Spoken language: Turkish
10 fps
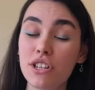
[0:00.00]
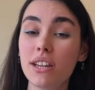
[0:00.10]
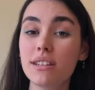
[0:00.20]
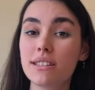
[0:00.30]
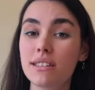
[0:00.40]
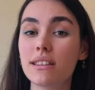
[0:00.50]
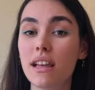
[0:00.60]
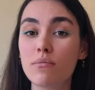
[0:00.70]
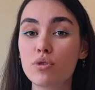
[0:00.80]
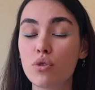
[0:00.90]
yani
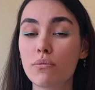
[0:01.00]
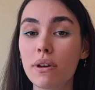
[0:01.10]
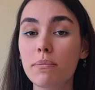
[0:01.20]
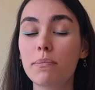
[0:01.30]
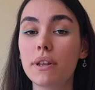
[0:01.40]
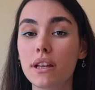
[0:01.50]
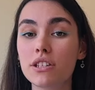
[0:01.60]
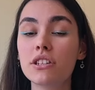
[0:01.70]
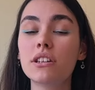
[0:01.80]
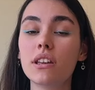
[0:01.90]
kısıtlanmış olmak
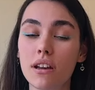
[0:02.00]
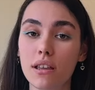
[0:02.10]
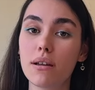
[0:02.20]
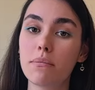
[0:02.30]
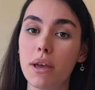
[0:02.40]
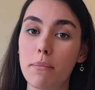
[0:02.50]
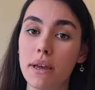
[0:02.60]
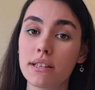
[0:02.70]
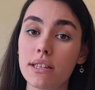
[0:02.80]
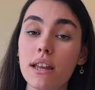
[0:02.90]
birazcık yakalanmaya
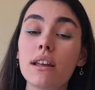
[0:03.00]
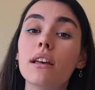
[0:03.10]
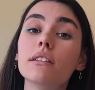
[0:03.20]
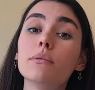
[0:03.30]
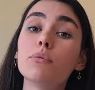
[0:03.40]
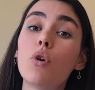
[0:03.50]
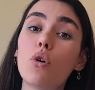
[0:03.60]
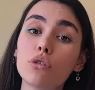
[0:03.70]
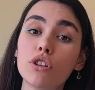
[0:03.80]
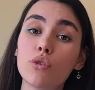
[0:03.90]
benzer. Tıpkı
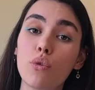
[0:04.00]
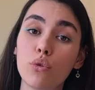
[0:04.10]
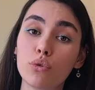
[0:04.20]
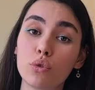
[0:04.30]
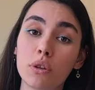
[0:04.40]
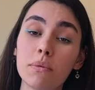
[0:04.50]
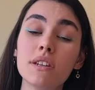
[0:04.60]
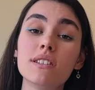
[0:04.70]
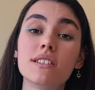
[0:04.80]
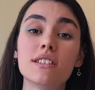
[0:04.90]
orada da olduğu gibi
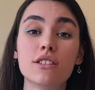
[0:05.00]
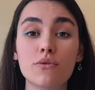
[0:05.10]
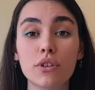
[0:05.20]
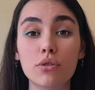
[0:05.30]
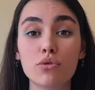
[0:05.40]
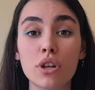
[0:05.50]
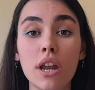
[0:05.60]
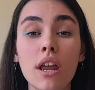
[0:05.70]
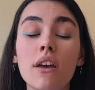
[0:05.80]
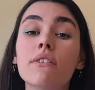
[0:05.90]
hızın sıfıra düşer
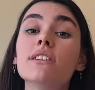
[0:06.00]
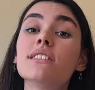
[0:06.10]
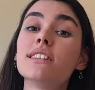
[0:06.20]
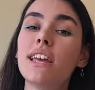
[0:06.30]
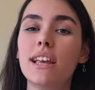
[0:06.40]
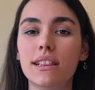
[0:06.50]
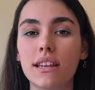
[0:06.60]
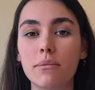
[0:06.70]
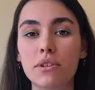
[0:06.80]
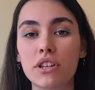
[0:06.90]
ve hızına
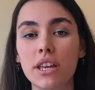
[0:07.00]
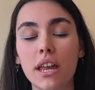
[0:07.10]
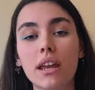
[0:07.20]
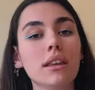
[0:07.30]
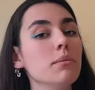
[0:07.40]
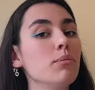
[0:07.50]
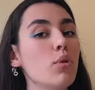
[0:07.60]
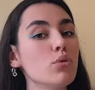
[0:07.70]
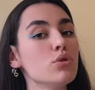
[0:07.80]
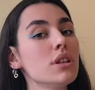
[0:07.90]
eklenebilecek herhangi bir
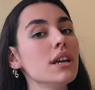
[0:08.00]
bonustan